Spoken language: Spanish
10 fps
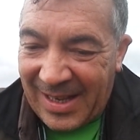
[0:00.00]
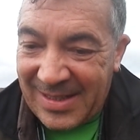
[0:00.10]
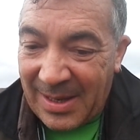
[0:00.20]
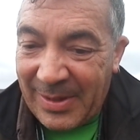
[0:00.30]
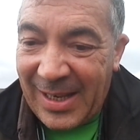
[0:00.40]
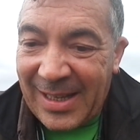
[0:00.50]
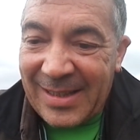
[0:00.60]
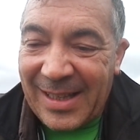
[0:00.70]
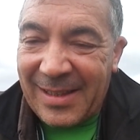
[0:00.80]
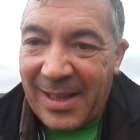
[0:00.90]
saber y
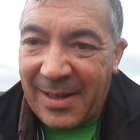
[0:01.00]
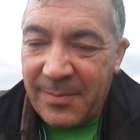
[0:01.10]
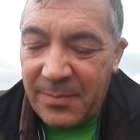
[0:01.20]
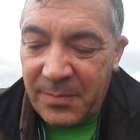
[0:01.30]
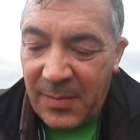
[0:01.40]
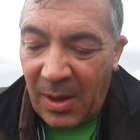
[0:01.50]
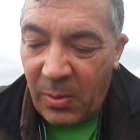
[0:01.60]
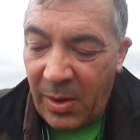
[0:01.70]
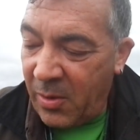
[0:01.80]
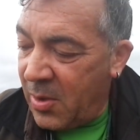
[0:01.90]
entender. ¿De
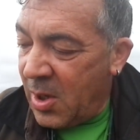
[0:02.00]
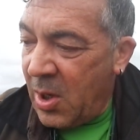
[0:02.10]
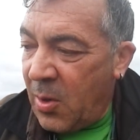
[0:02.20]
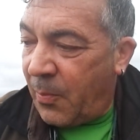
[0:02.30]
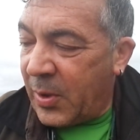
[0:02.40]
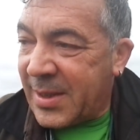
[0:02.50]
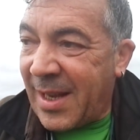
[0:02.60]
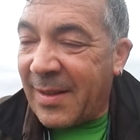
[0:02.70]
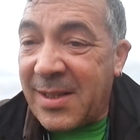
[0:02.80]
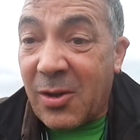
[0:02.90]
acuerdo? Pues
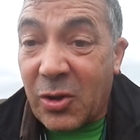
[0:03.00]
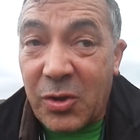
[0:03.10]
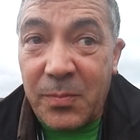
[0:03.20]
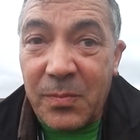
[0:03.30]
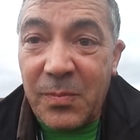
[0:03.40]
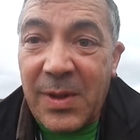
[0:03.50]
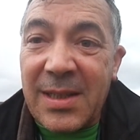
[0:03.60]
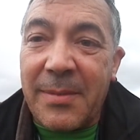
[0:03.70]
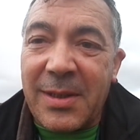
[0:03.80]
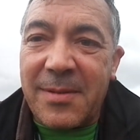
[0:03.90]
nada, chicos, ya
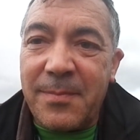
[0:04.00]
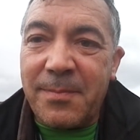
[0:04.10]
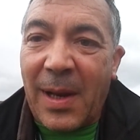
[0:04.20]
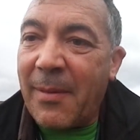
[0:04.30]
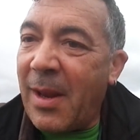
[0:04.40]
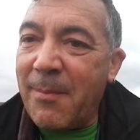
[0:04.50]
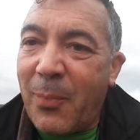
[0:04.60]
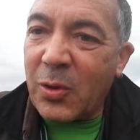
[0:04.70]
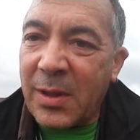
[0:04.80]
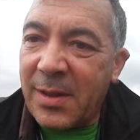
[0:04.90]
sabéis, palabra
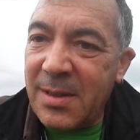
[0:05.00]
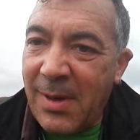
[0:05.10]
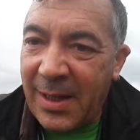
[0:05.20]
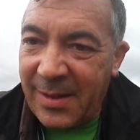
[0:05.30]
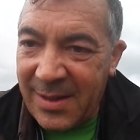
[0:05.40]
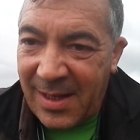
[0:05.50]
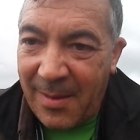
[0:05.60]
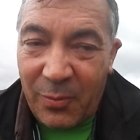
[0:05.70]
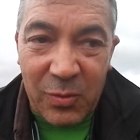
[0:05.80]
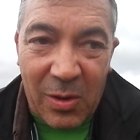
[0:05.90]
importantísima que tenéis que
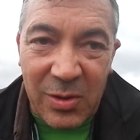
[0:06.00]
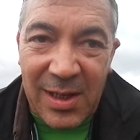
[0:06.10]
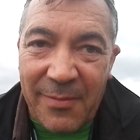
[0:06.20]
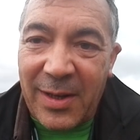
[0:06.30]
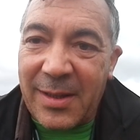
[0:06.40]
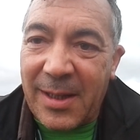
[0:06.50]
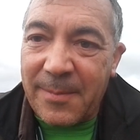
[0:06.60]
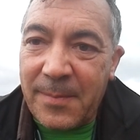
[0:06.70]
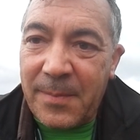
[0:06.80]
apuntaros en la frente.